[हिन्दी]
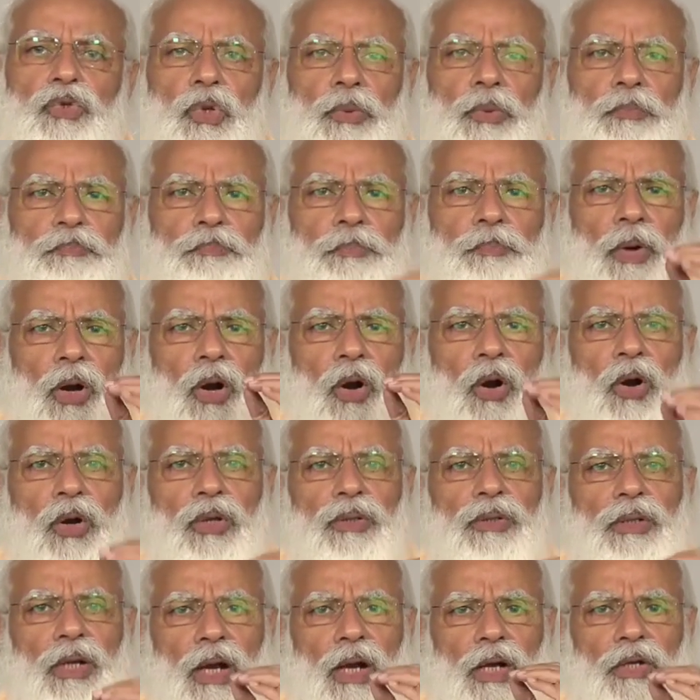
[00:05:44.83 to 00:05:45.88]
जो
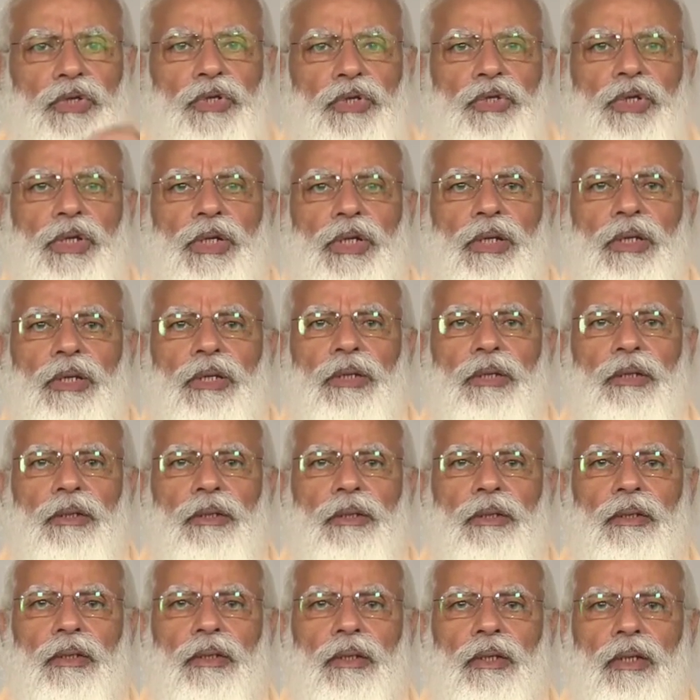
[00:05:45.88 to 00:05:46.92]
बहुत अच्छी
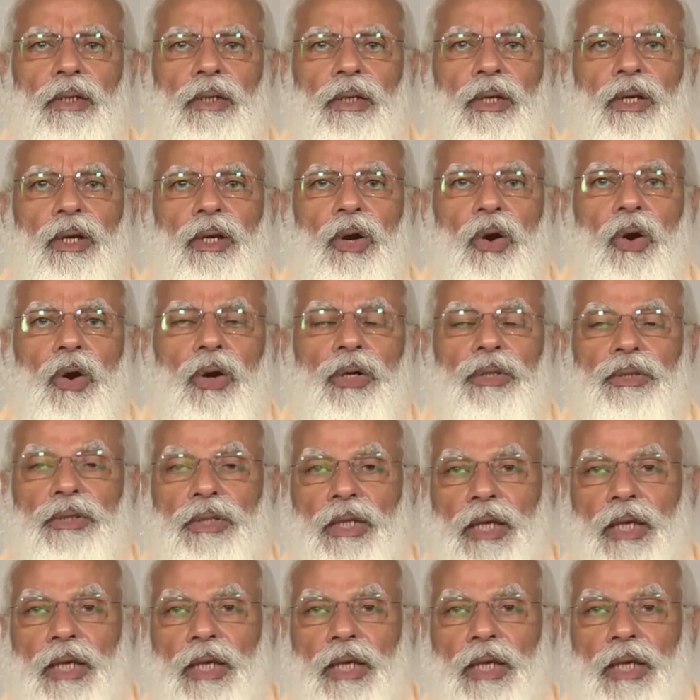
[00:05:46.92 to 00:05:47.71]
और